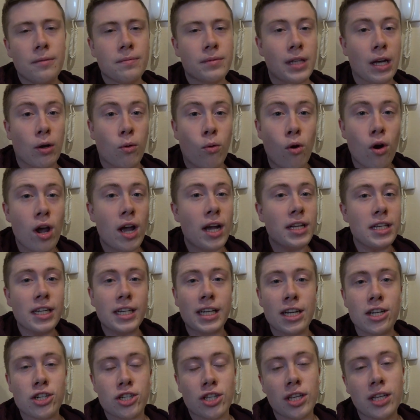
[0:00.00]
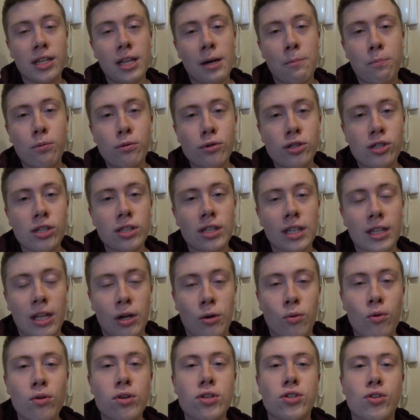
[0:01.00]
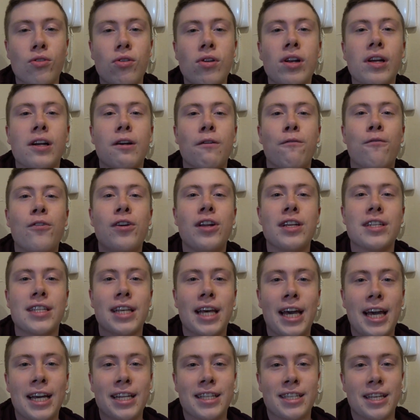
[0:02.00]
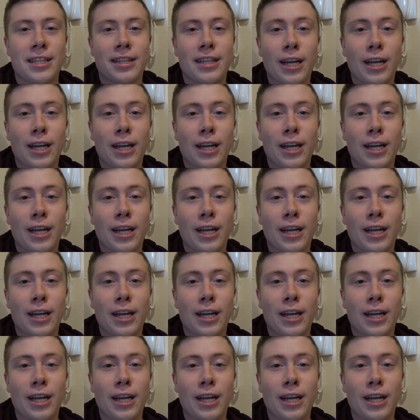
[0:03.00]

Такое они, конечно, не допустят, и такое из роликов вырезается.